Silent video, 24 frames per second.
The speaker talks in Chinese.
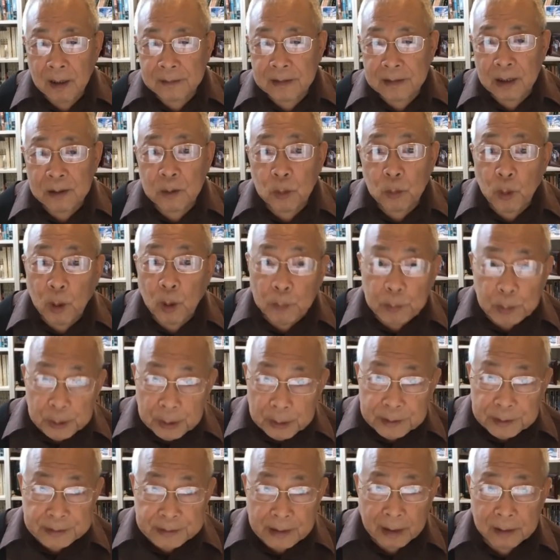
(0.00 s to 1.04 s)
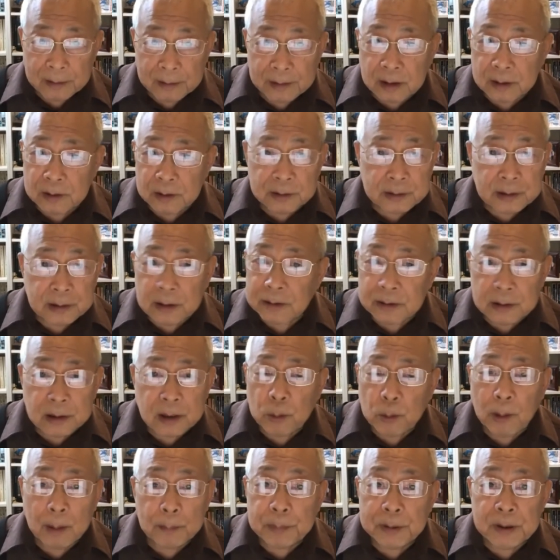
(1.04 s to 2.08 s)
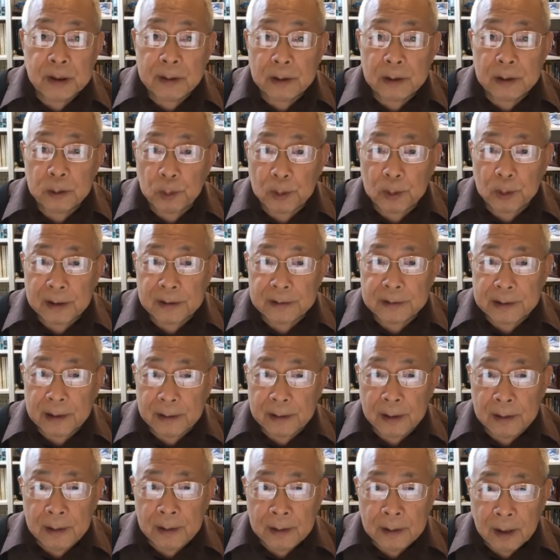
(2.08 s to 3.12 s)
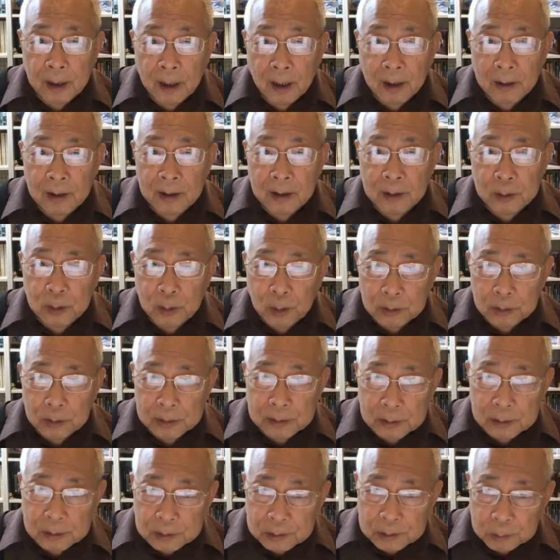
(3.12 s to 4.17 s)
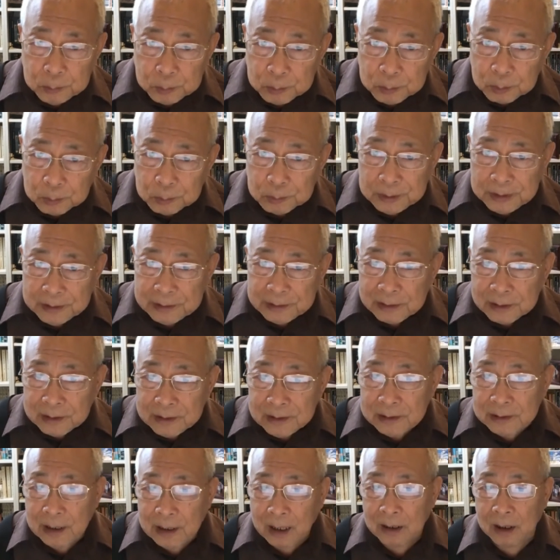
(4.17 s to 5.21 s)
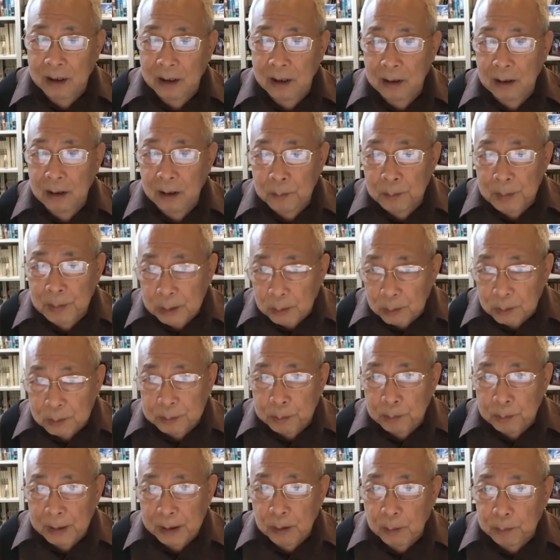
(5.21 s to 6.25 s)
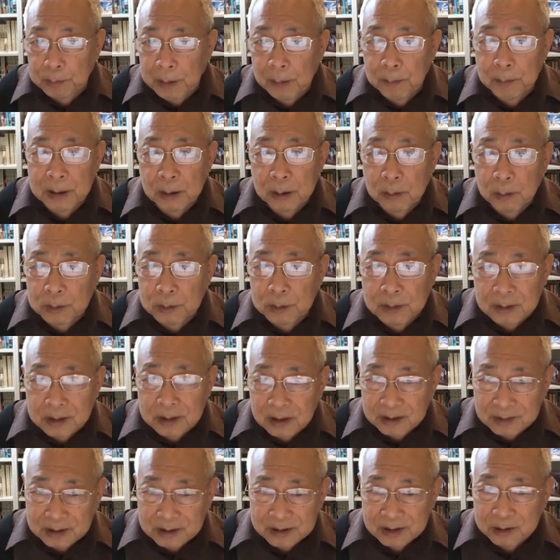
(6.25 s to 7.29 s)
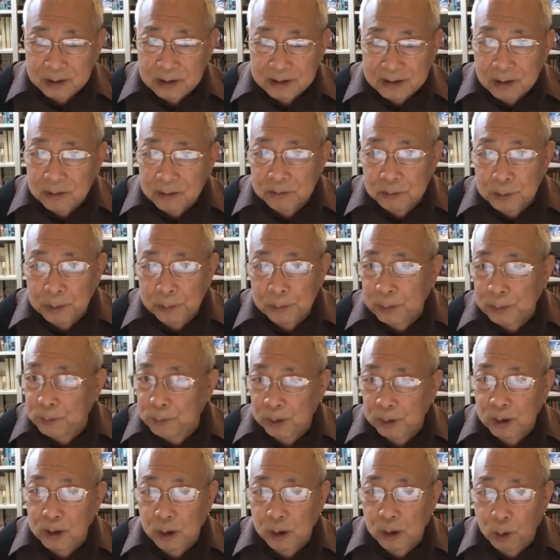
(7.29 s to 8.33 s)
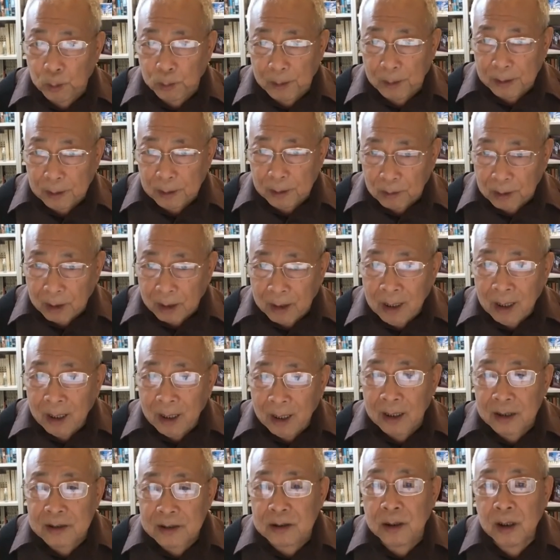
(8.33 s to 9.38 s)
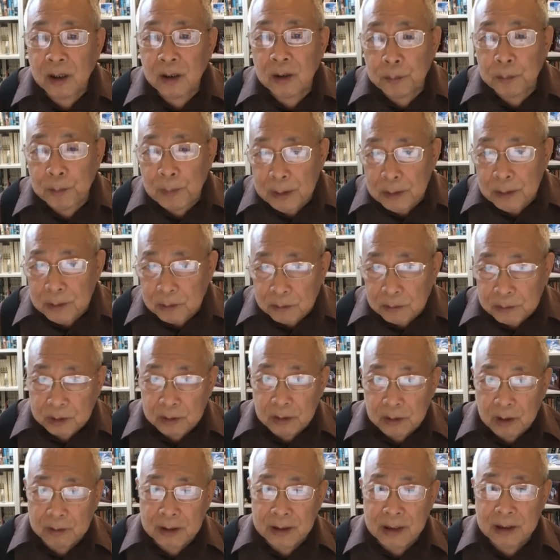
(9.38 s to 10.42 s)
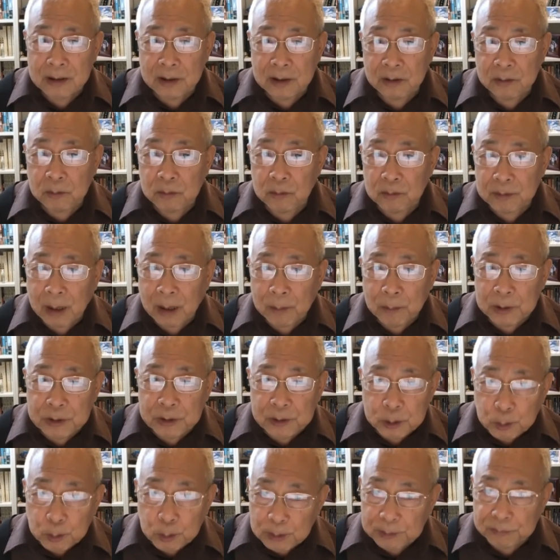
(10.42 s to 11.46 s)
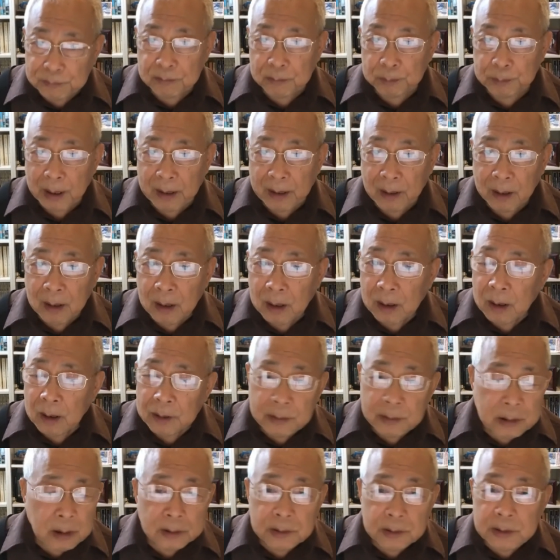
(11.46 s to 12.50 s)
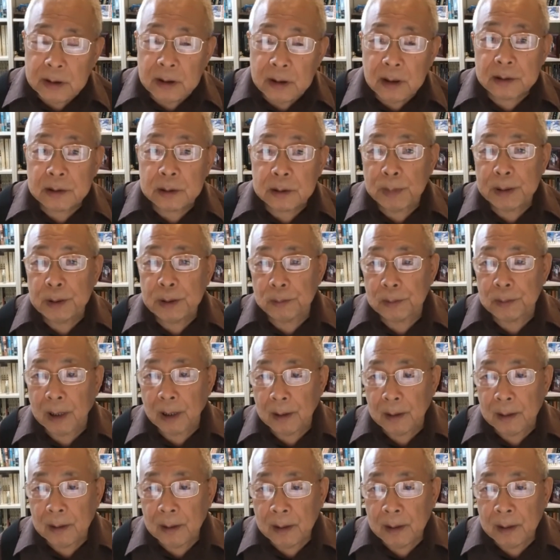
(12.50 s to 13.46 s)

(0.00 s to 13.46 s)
但是我不愿意讲，这个这个这个话不应该由我来讲啊。到底中共影响了美国？美国把美国这个是一个政务人员全搞坏掉了，还是民主走到一定程度，他们就会腐败？这个结论是没有的。